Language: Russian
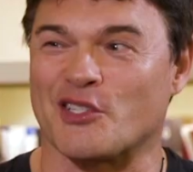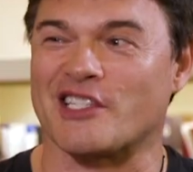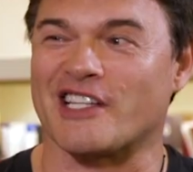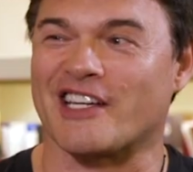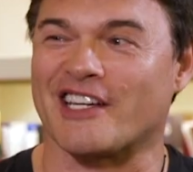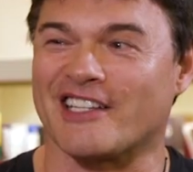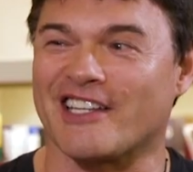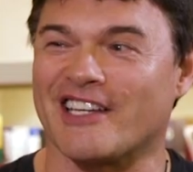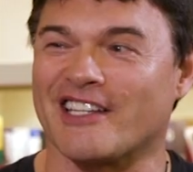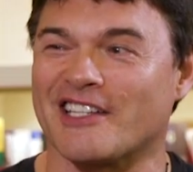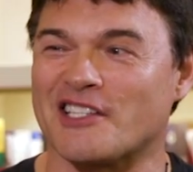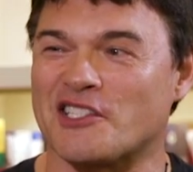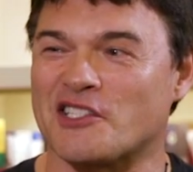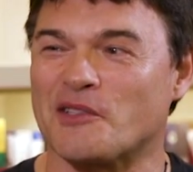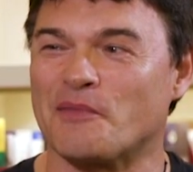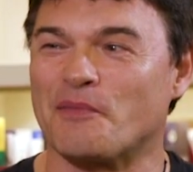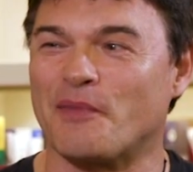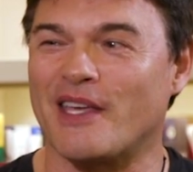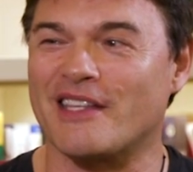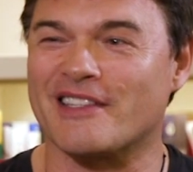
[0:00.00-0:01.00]
что если, когда я
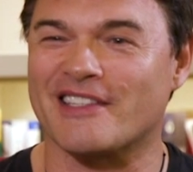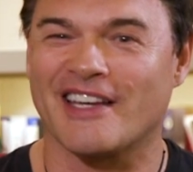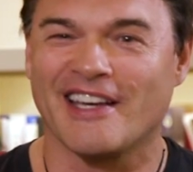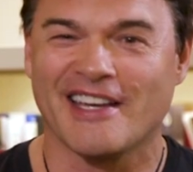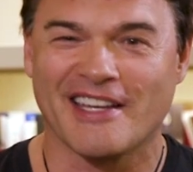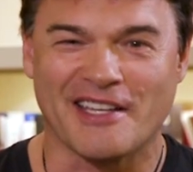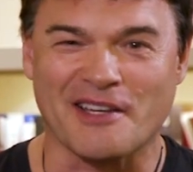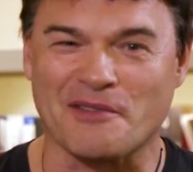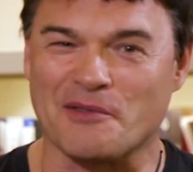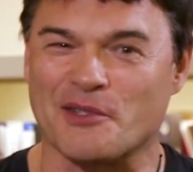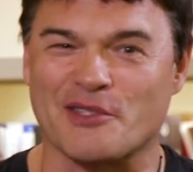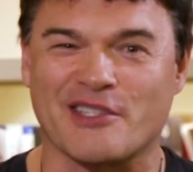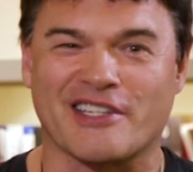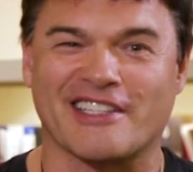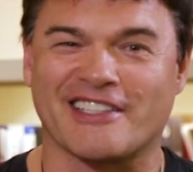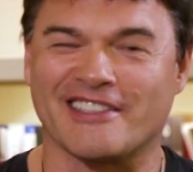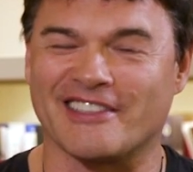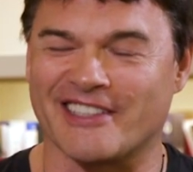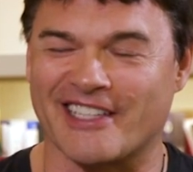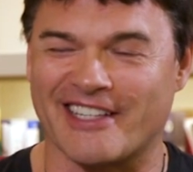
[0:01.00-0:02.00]
начал петь, я просто
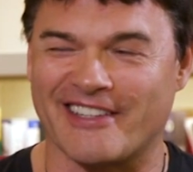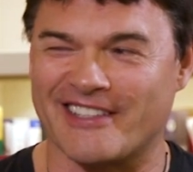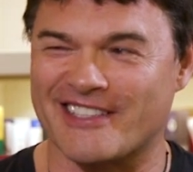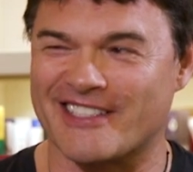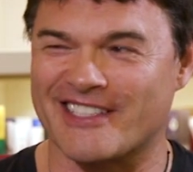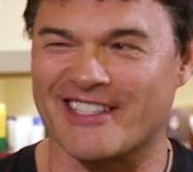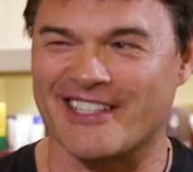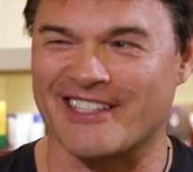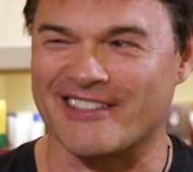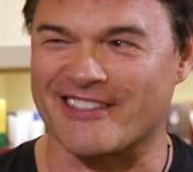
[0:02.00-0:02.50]
хотел нравиться